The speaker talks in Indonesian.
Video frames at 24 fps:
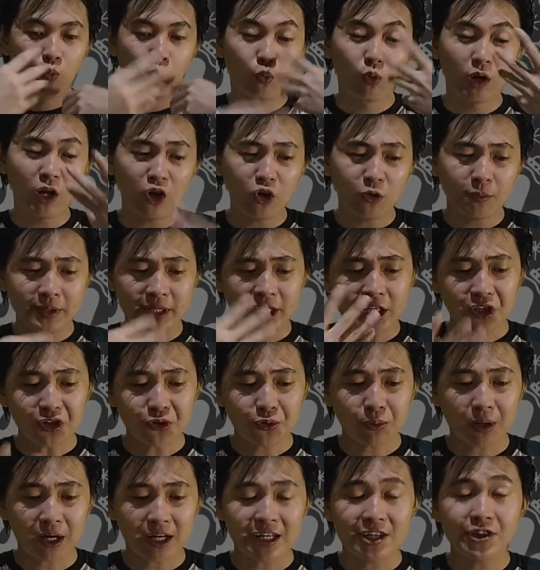Walau
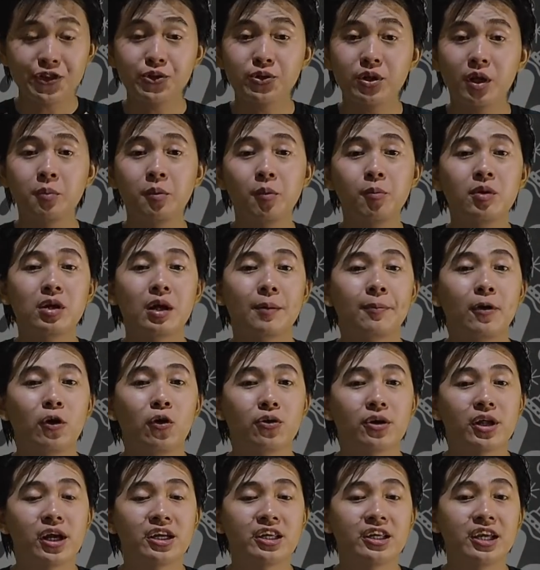begitu, ada juga beberapa
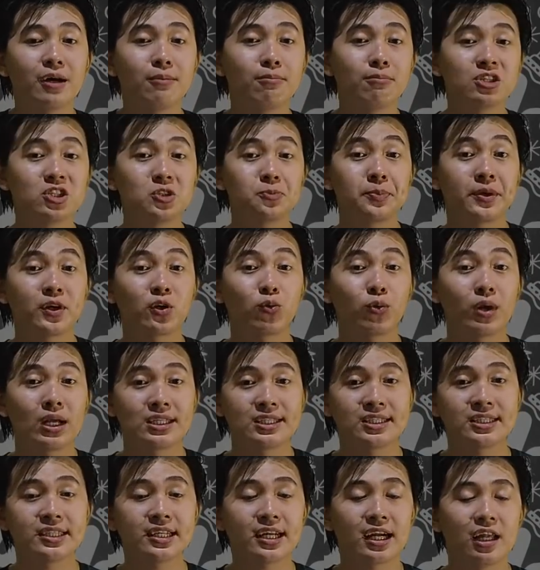orang yang
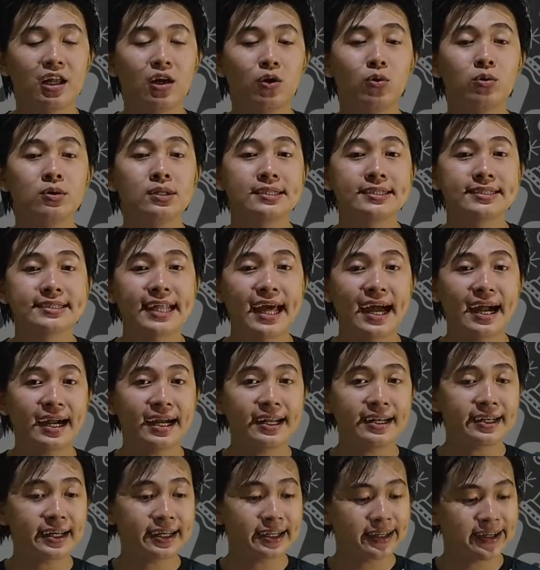berspekulasi kalau
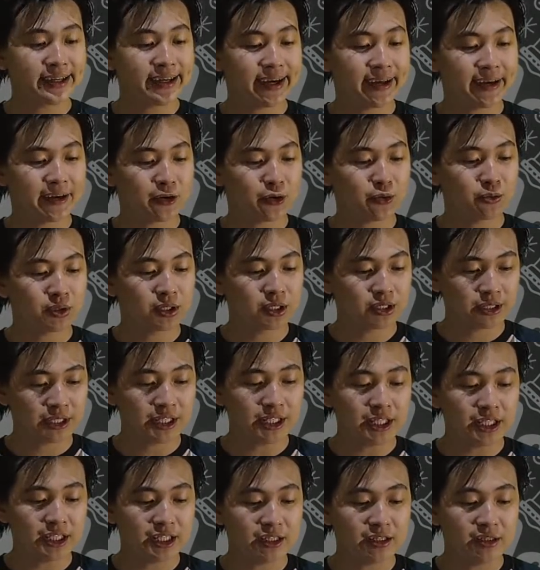tangan dari kartun girl
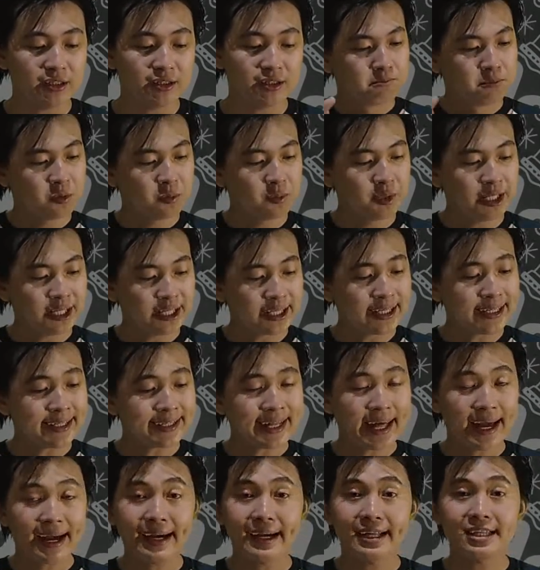ini
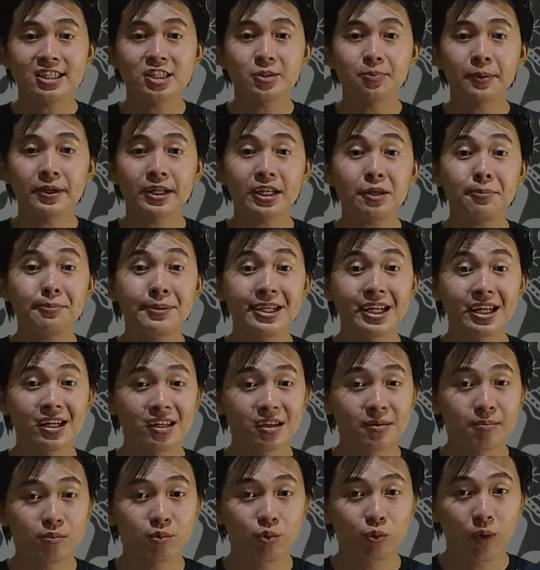memiliki tangan seperti
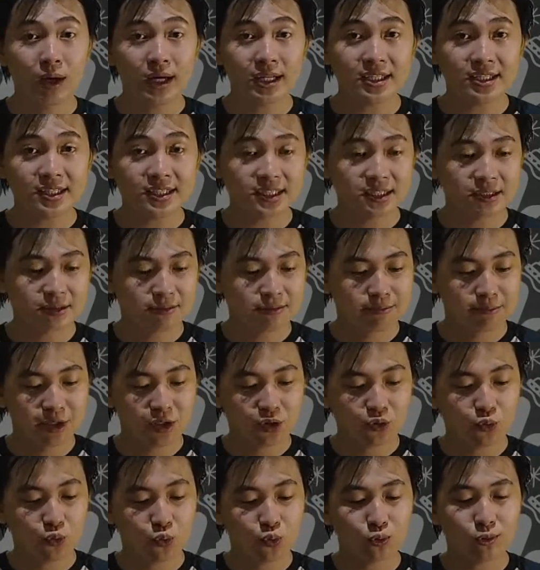binatang buas
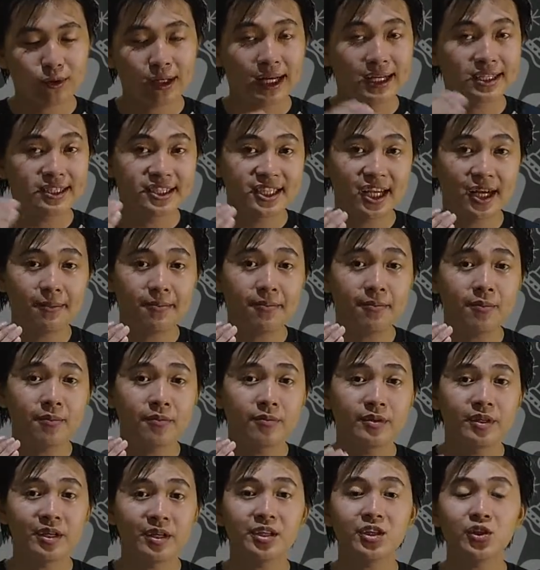berkuku
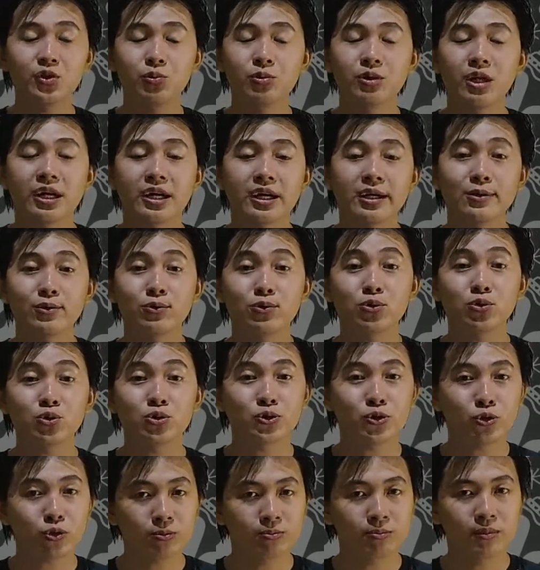tajam yang digunakan
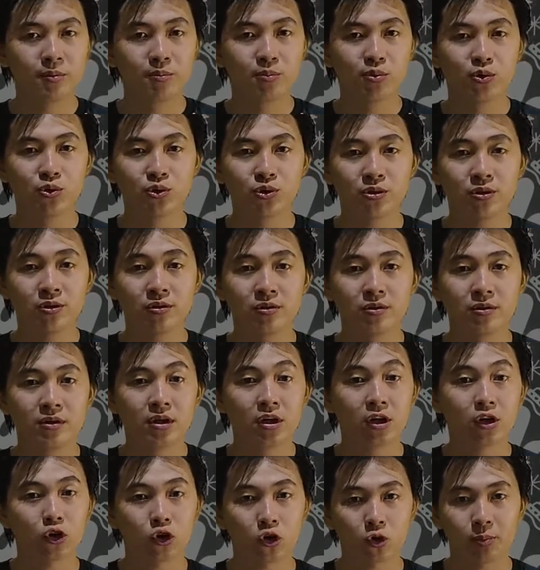untuk membunuh
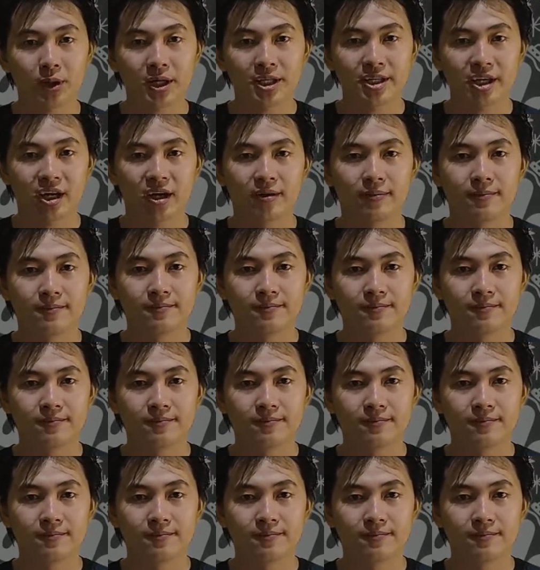korbannya.